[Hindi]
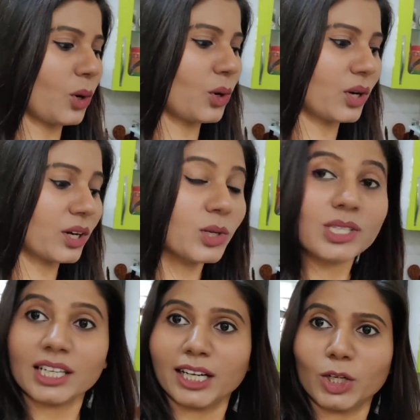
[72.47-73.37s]
और
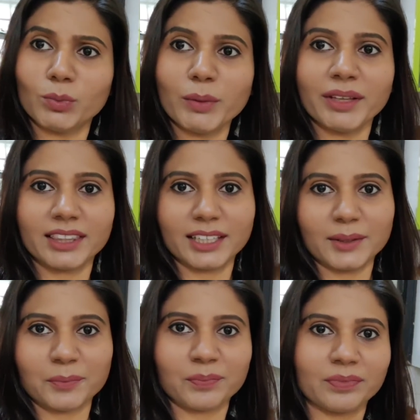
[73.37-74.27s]
उसके लड्डू भी बनते
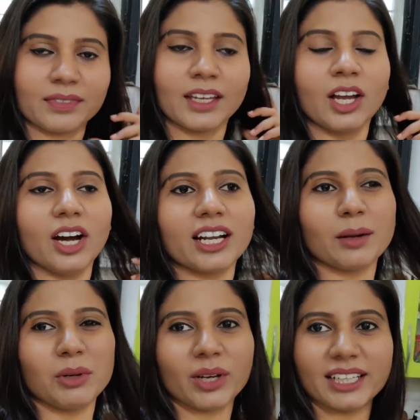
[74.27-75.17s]
हैं और
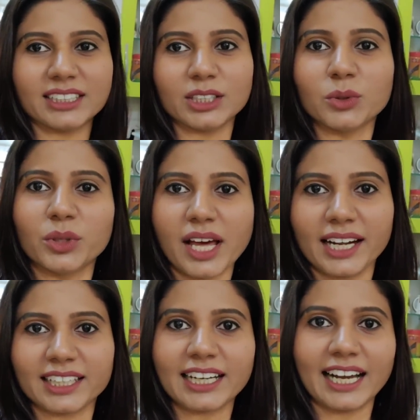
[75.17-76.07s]
हम लोग ऐसे ही गुड़
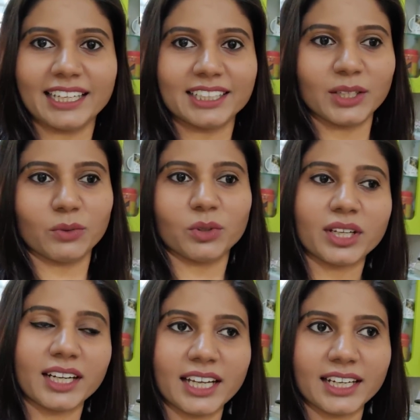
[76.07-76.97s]
डाल के खा लेते हैं वो
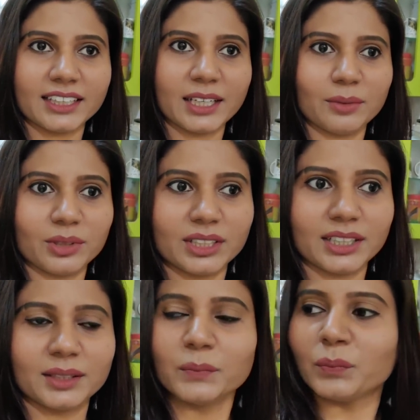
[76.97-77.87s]
ठंडा रहता है बोलते
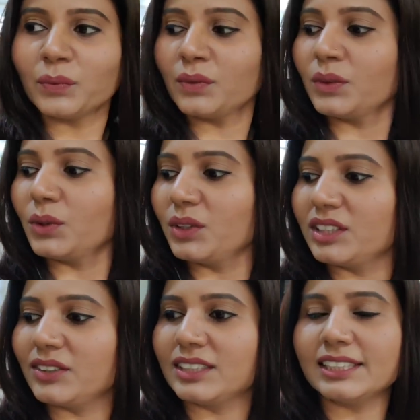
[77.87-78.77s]
हैं तो
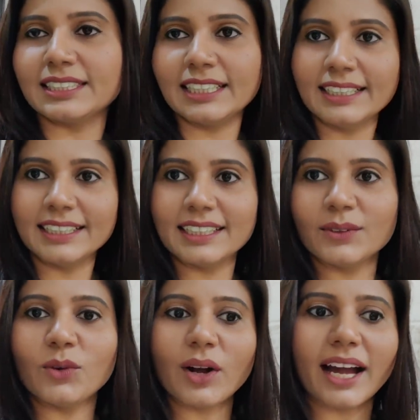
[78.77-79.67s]
इसी वजह से
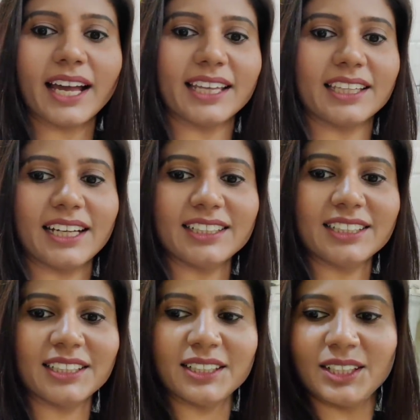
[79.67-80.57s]
वो खाया था आज
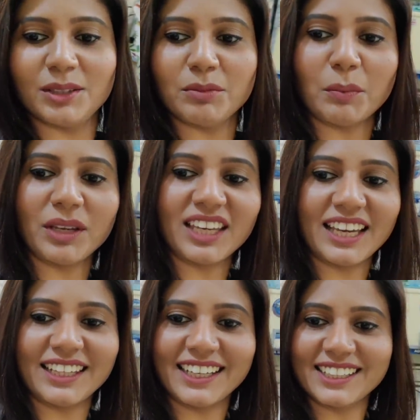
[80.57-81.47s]
मम्मी की
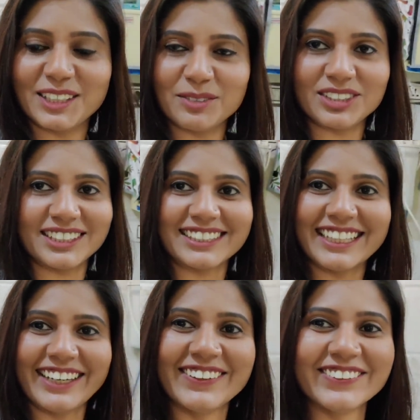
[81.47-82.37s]
याद आ गई थी मुझे
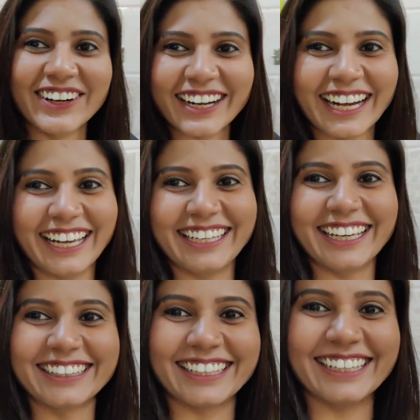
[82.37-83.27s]
इसीलिए वो खा
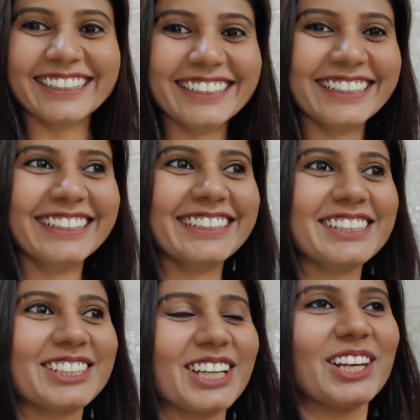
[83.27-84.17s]
लिया था
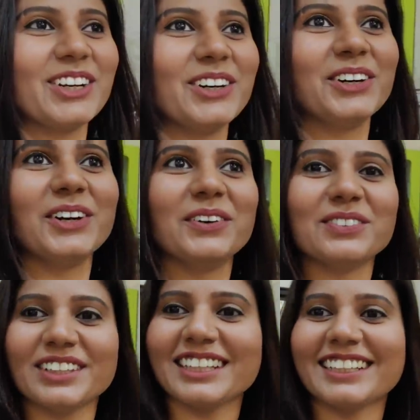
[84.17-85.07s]
चलो
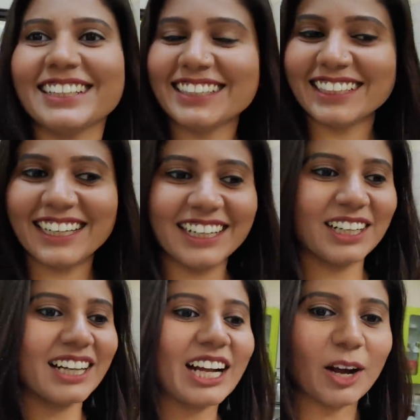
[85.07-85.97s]
फिर आ,
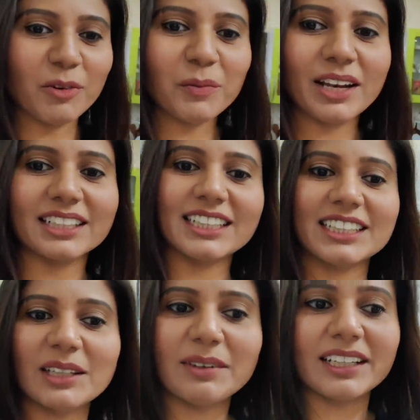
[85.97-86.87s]
कामों में लग
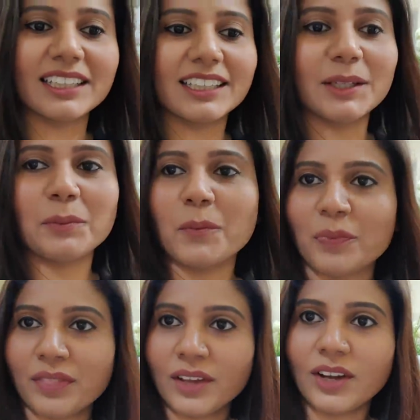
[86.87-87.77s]
जाता है बाकी के
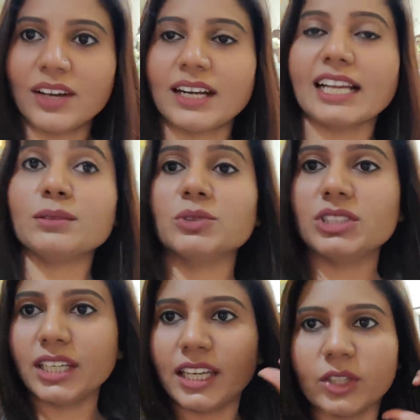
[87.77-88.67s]
और आज
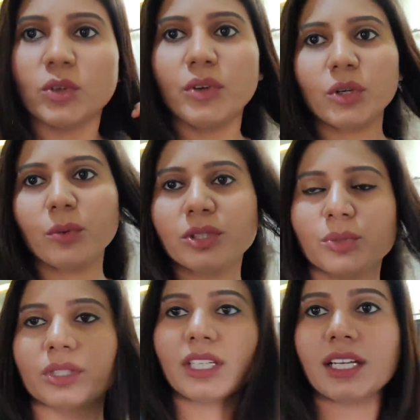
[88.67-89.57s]
मुझे एक दो वीडियो भी
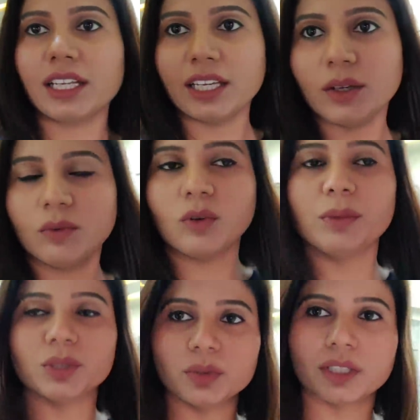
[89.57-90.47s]
शूट करने हैं वो
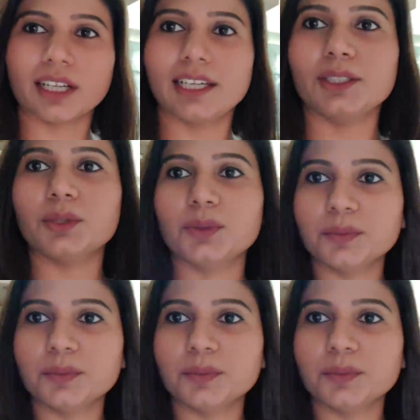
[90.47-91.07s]
भी शूट कर लेती हूँ